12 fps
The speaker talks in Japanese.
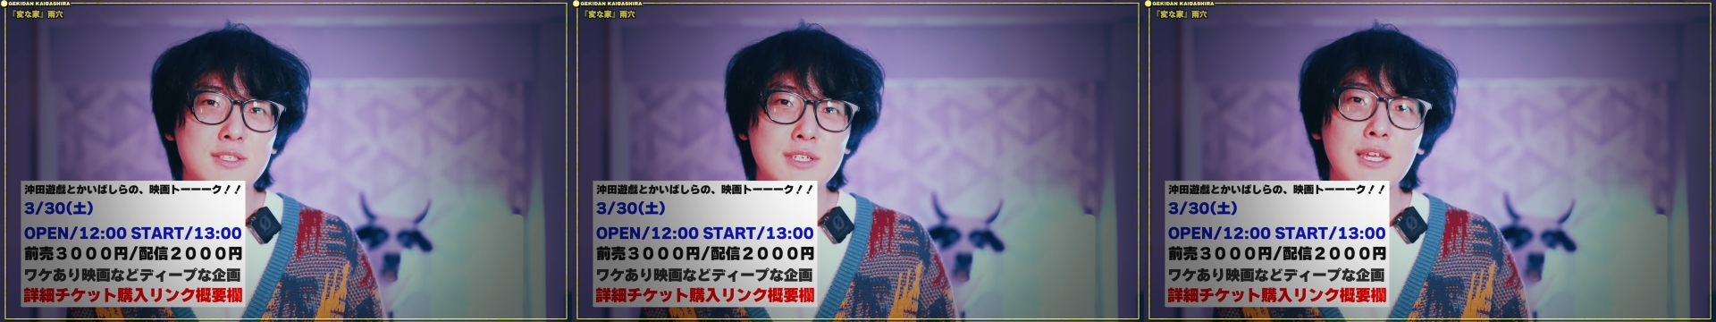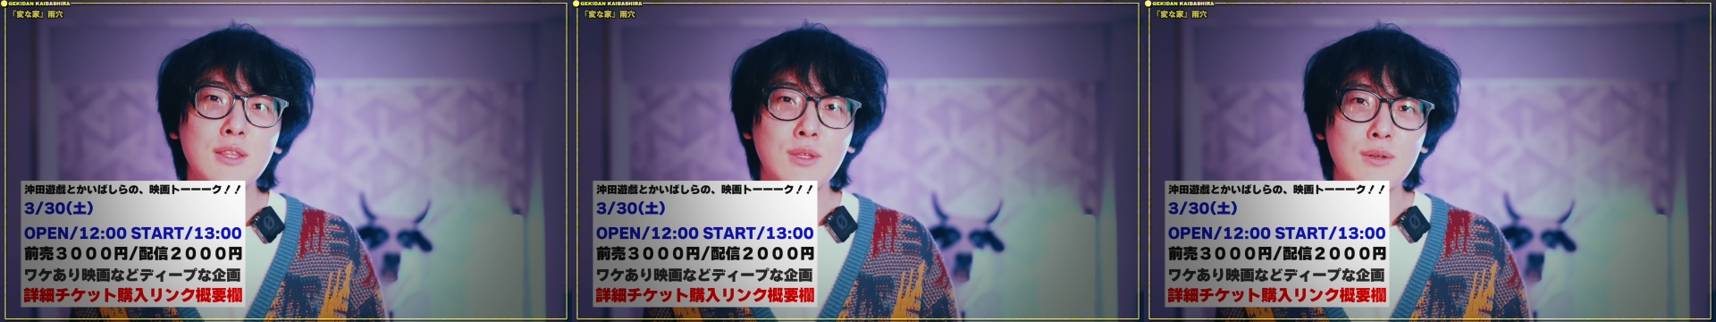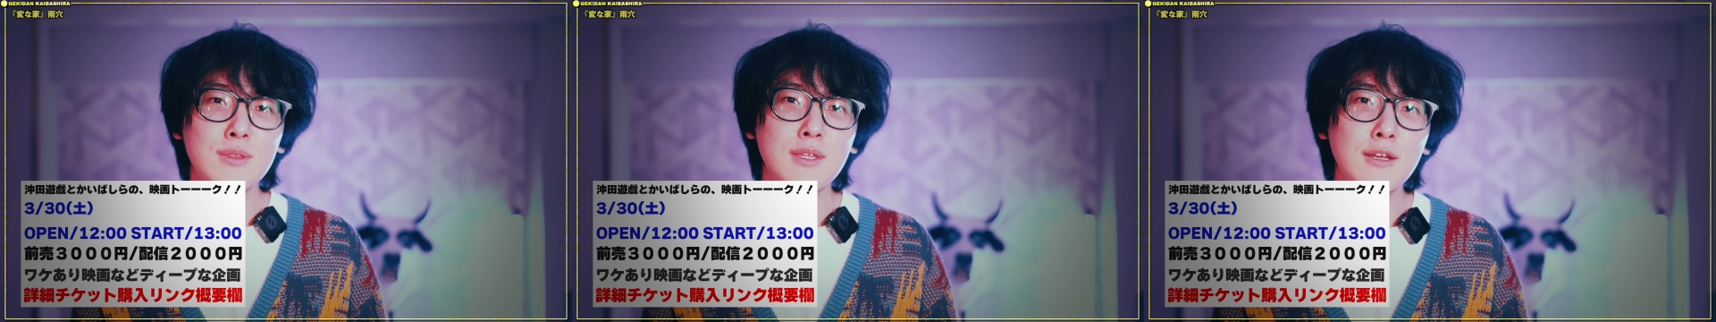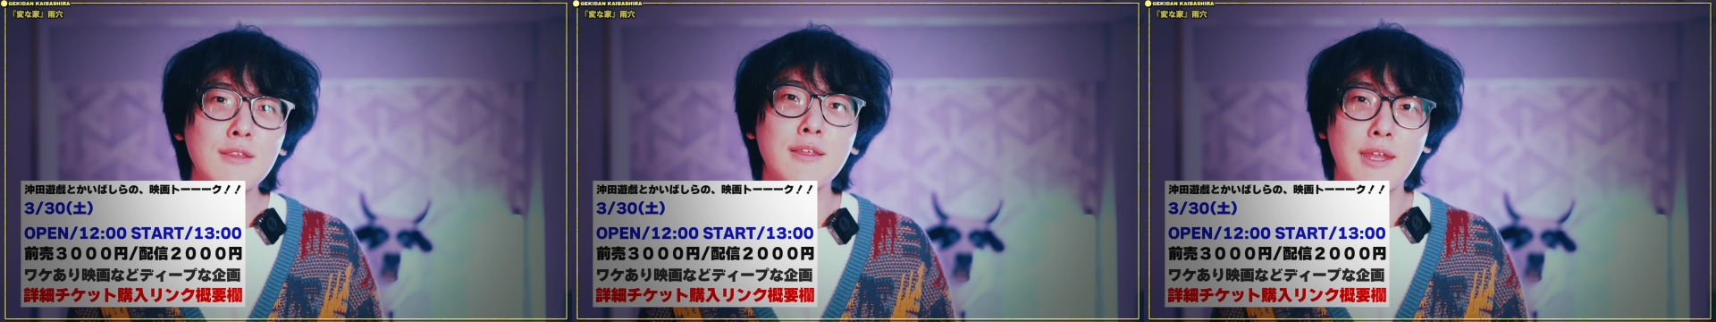チケット売って
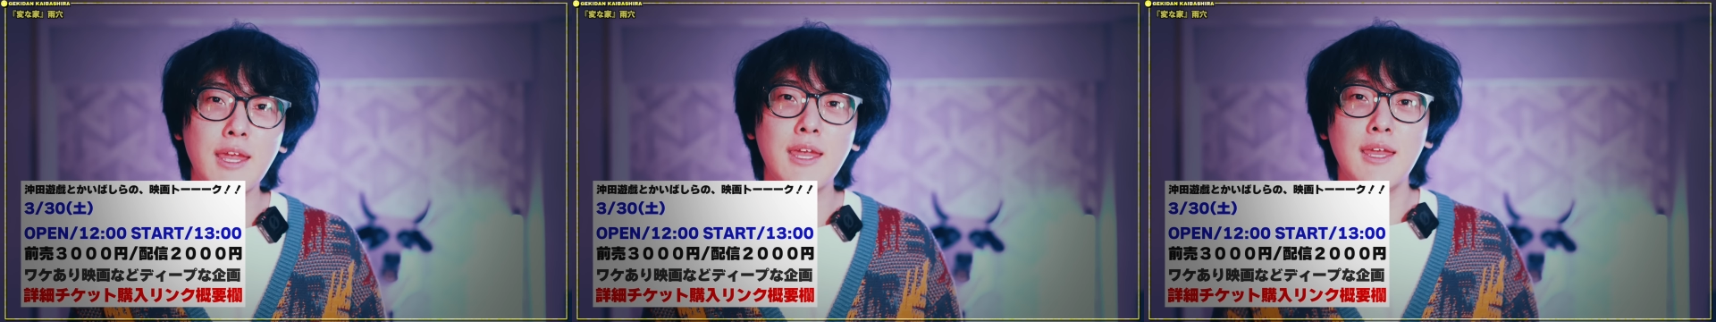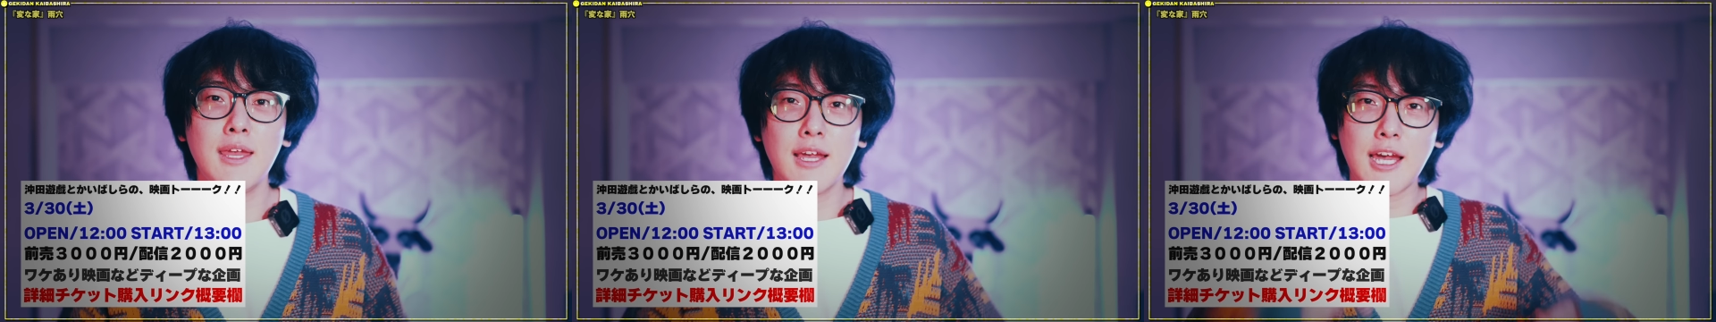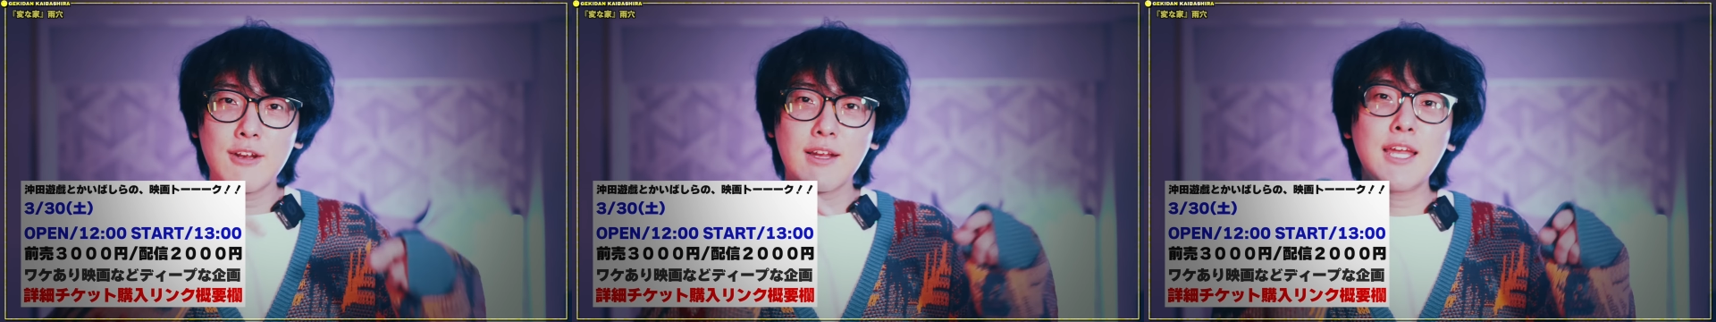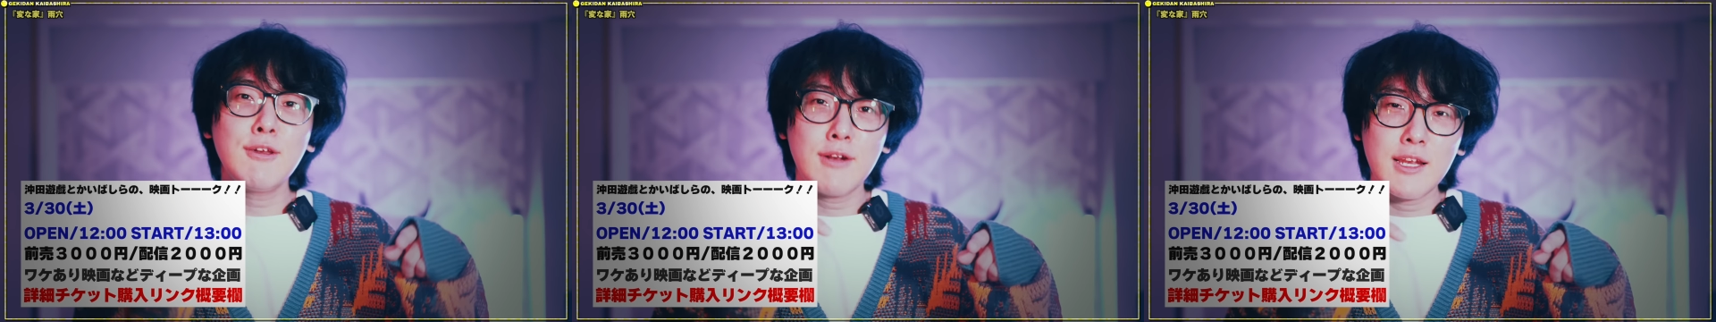るんでね、あの
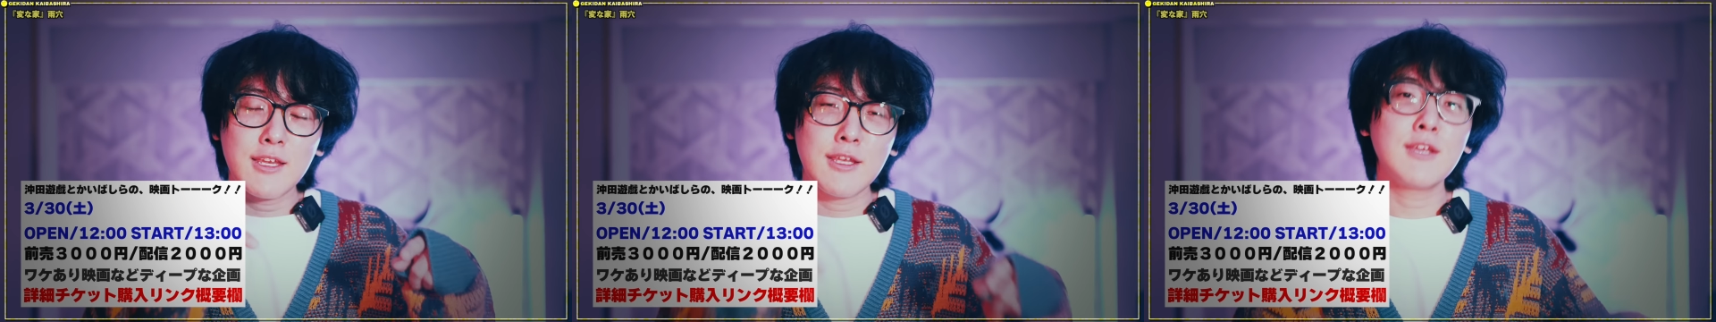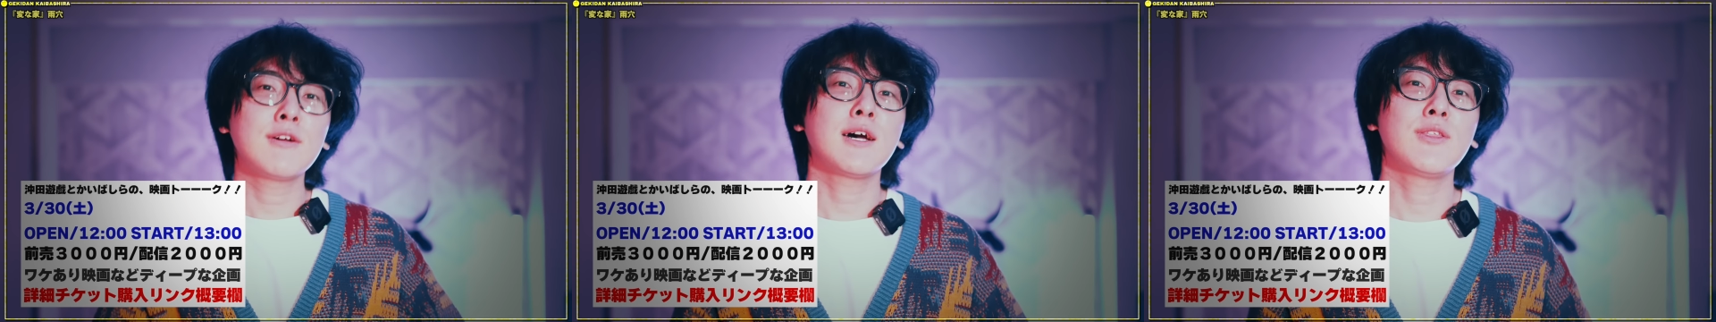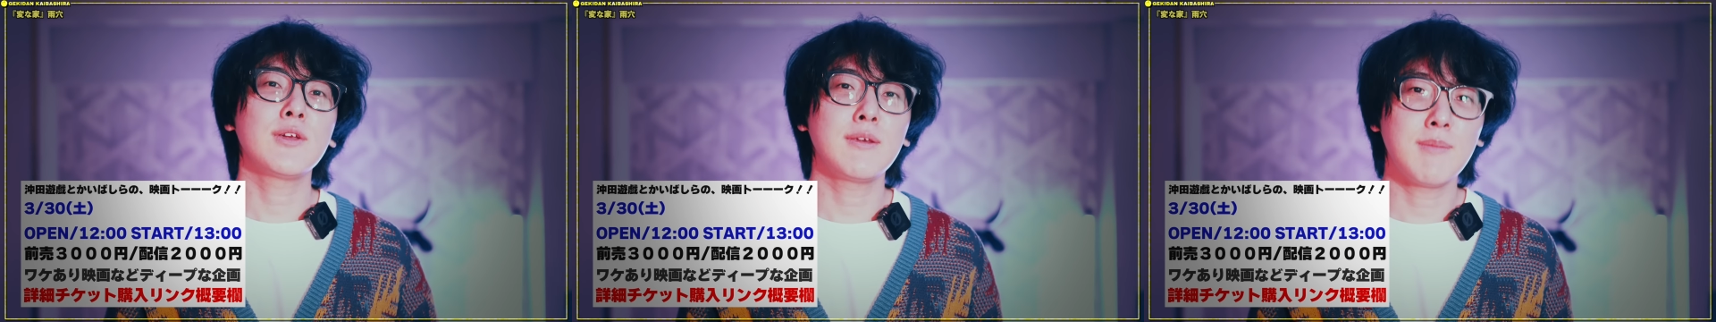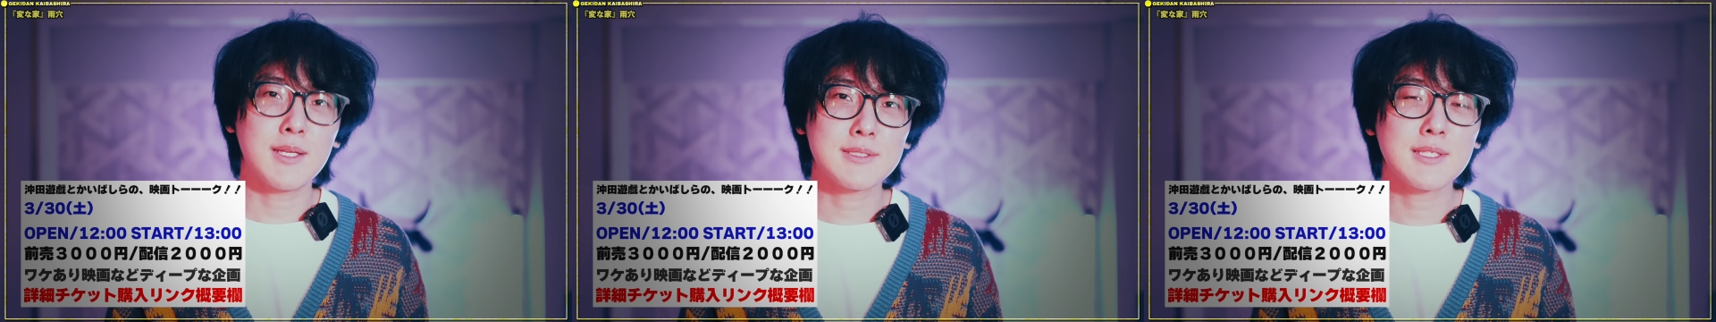概要欄にリンク貼っとき
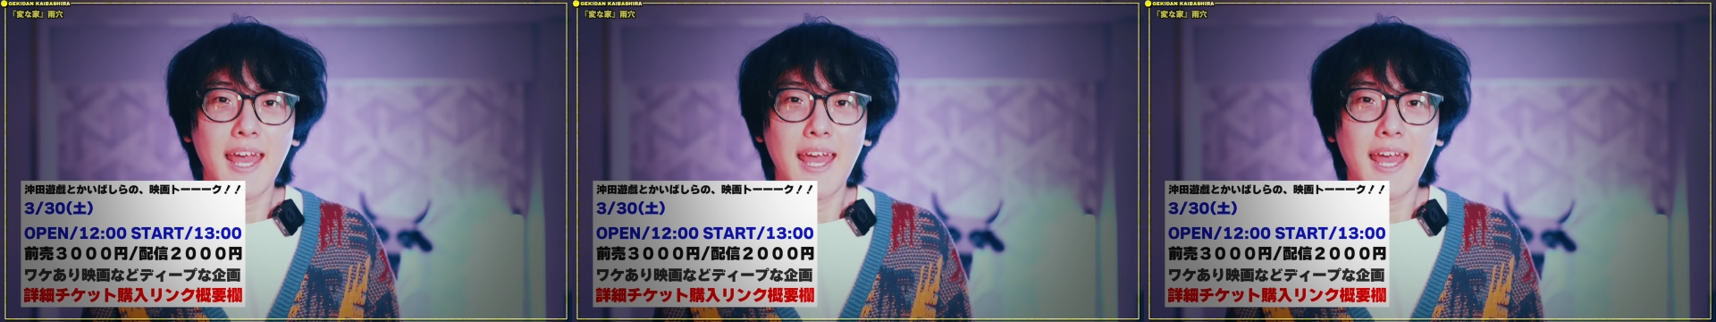ます。